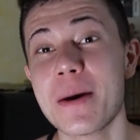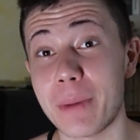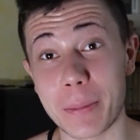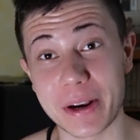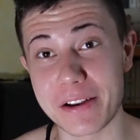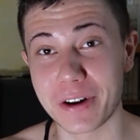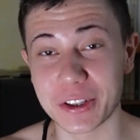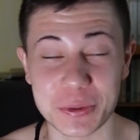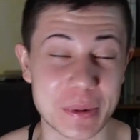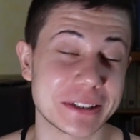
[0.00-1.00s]
ma per il
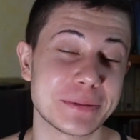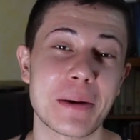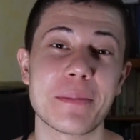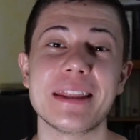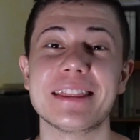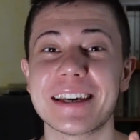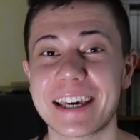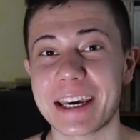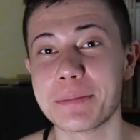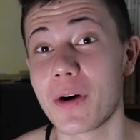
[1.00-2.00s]
fatto principalmente
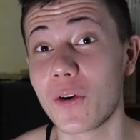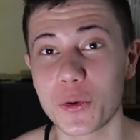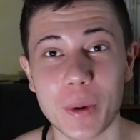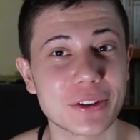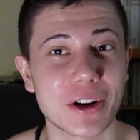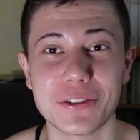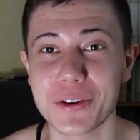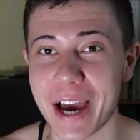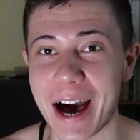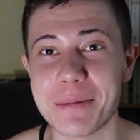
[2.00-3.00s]
che mi avevo rubato la
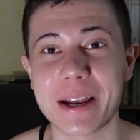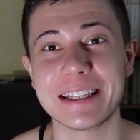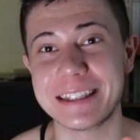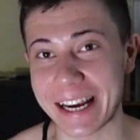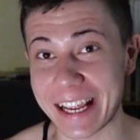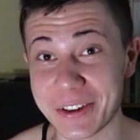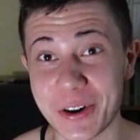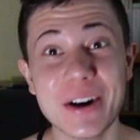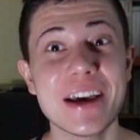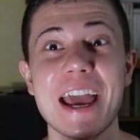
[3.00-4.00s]
videocamera in treno